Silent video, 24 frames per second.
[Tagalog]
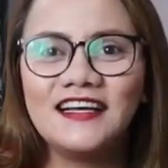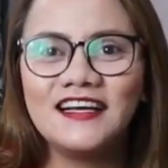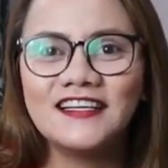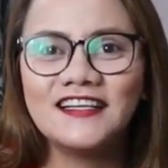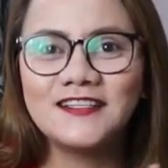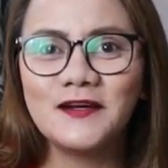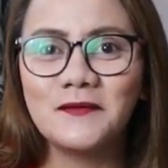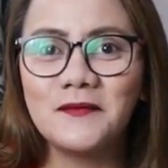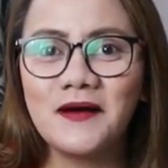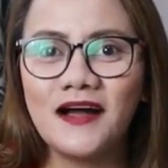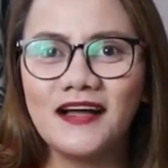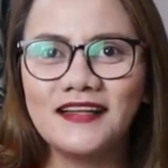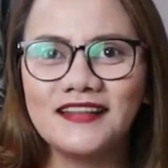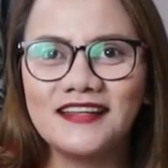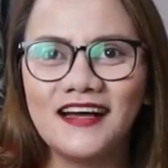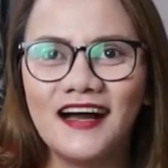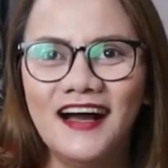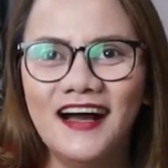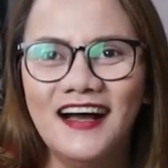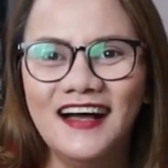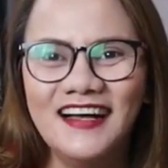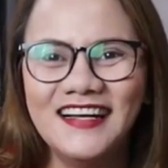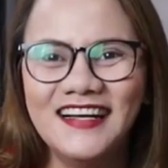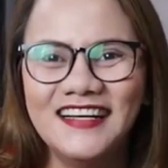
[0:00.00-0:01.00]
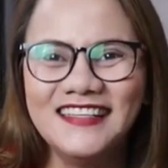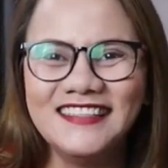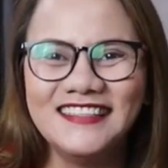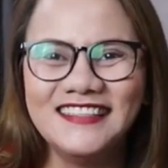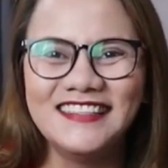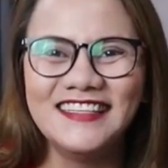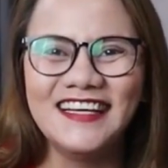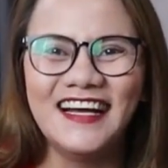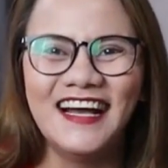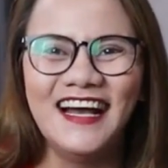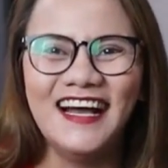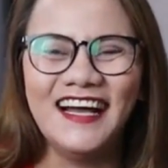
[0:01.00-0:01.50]
hindi kasi ako makadaan.
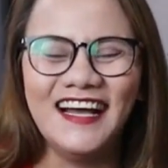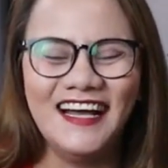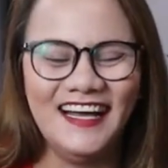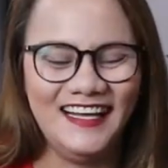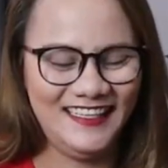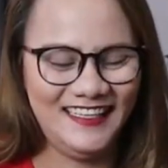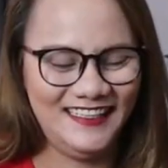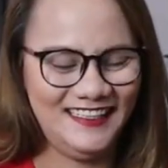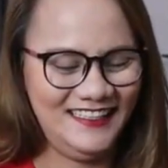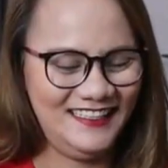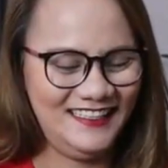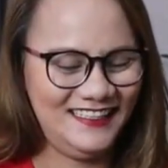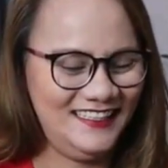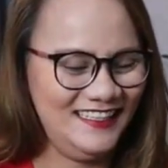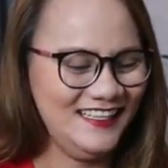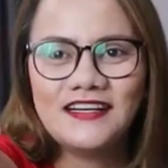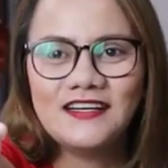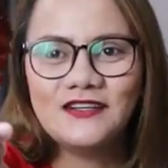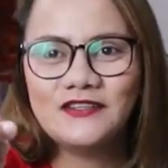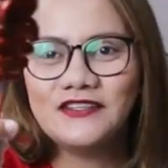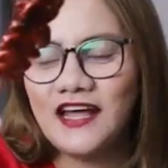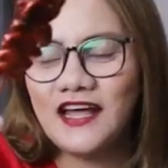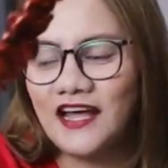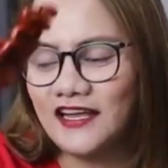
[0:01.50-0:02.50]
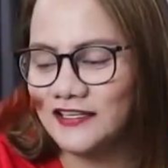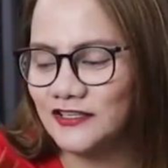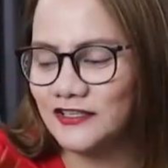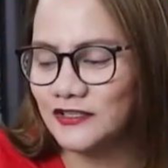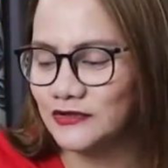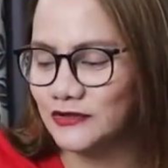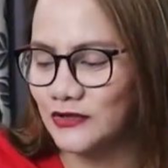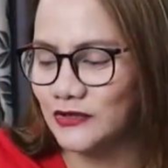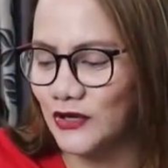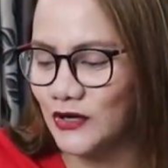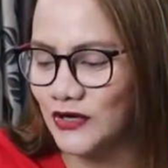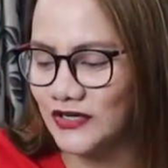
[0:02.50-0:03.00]
Unahin ko
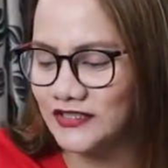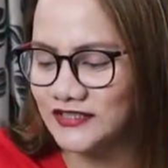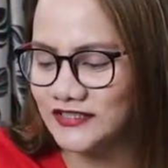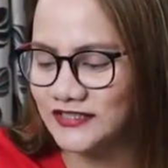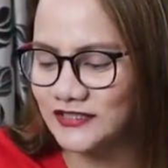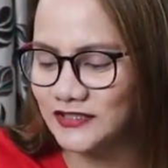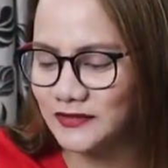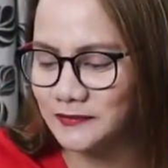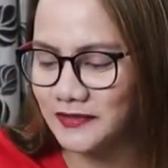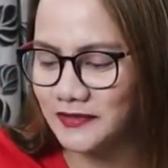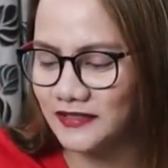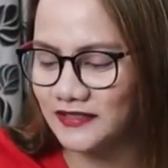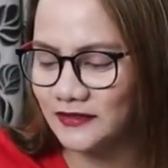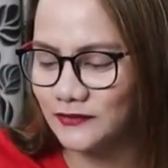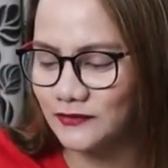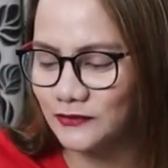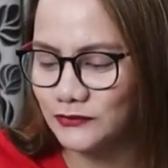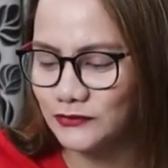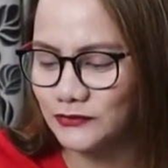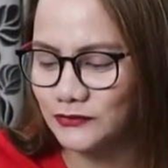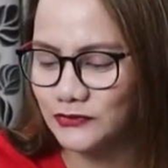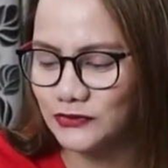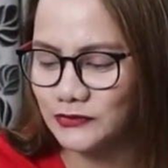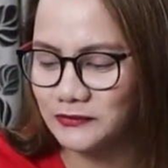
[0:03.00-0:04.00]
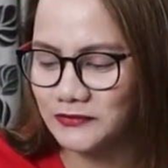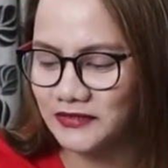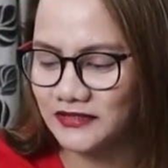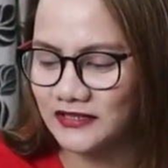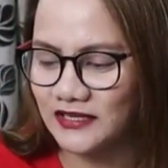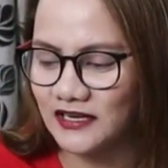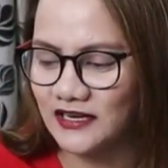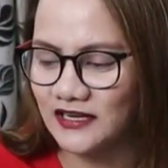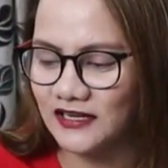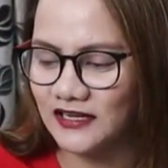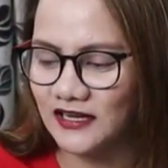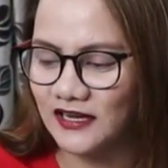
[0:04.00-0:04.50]
to kasi sobrang nagugutom na
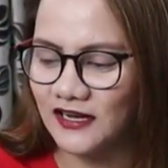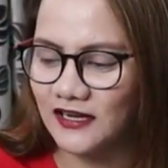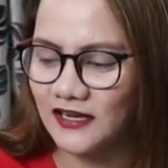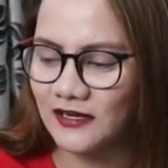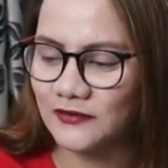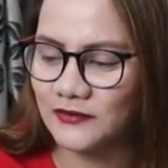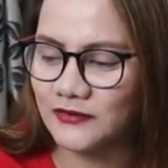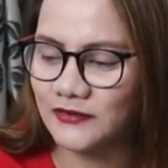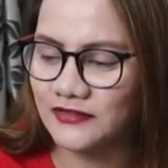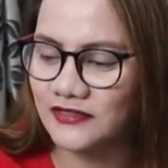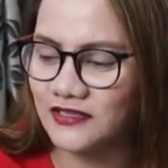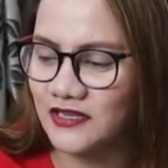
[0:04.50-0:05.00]
talaga ako.